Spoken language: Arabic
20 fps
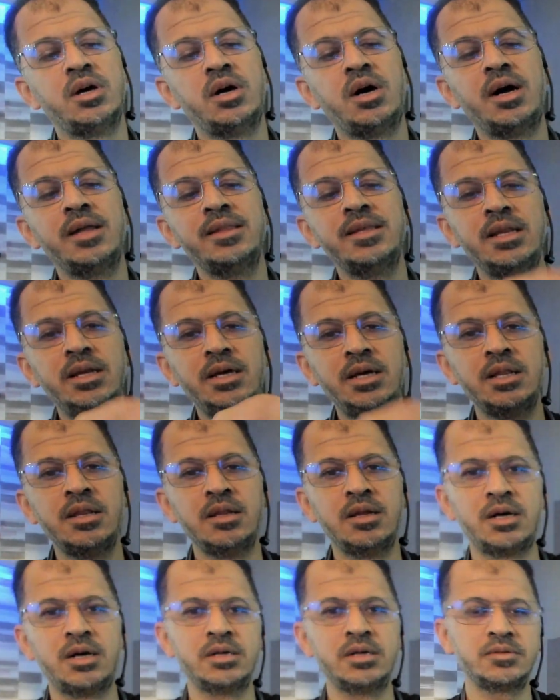هذا
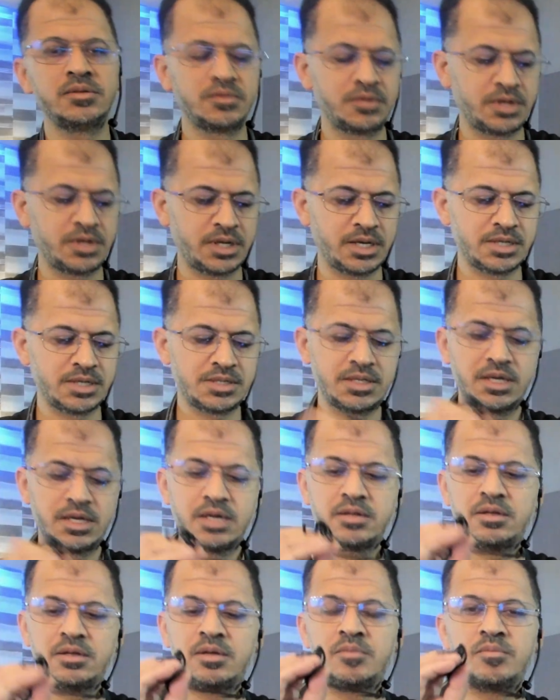العلاق وانا
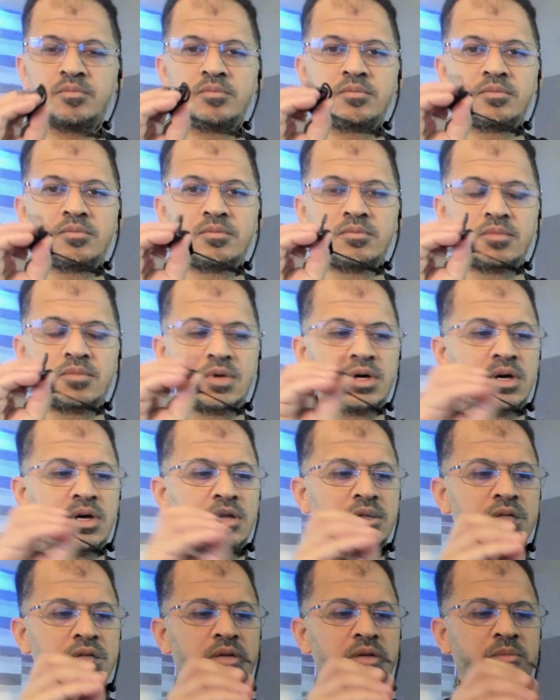استخدم
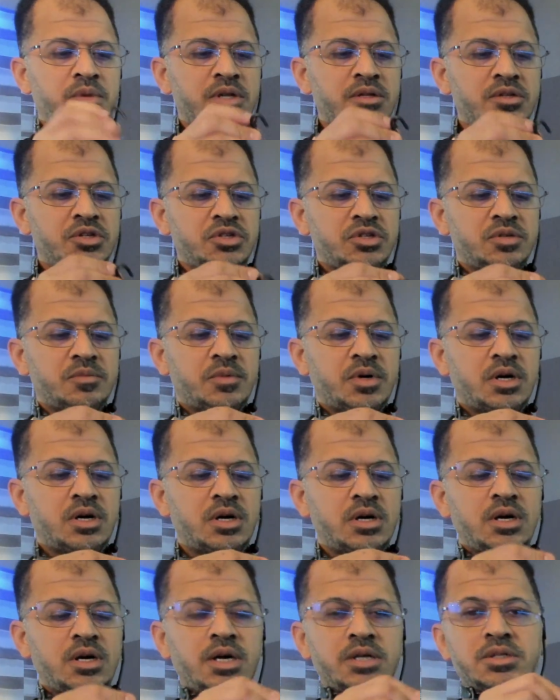هذه طبعا تجي
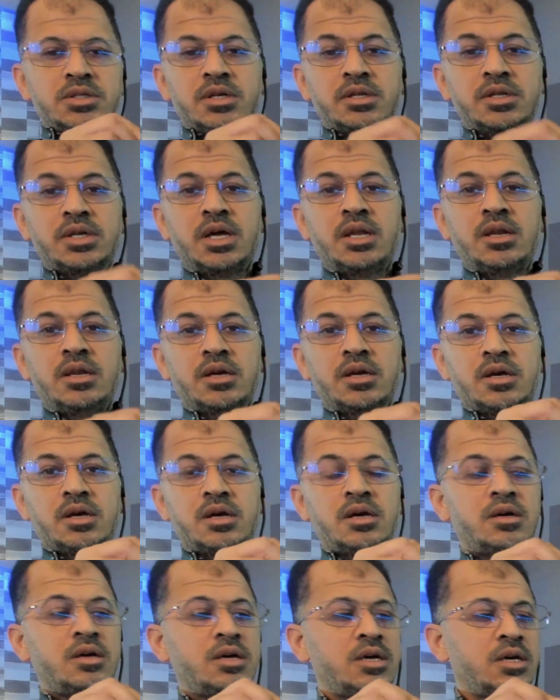معها عشان
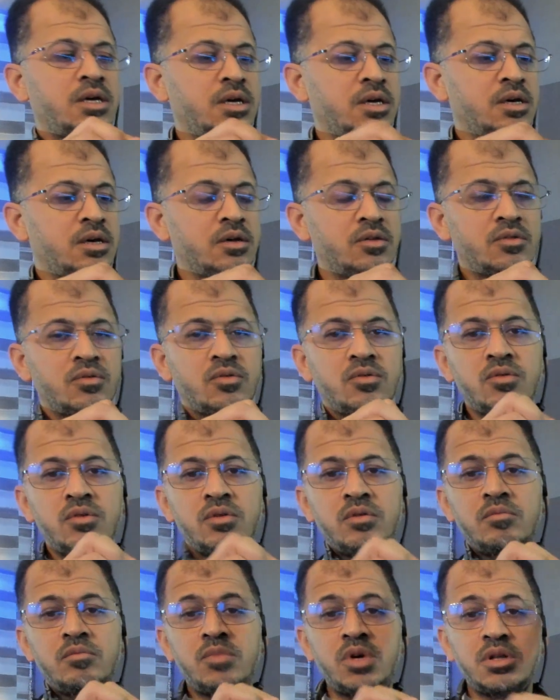تعلقها
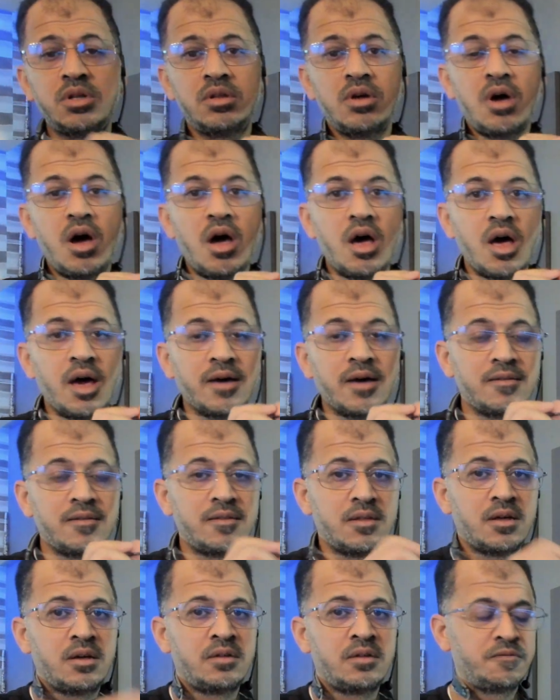تكون مرتاح
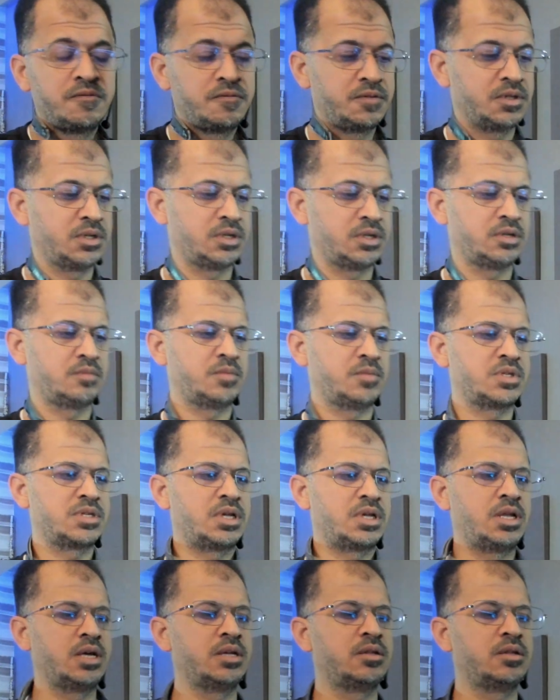اكثر في مساله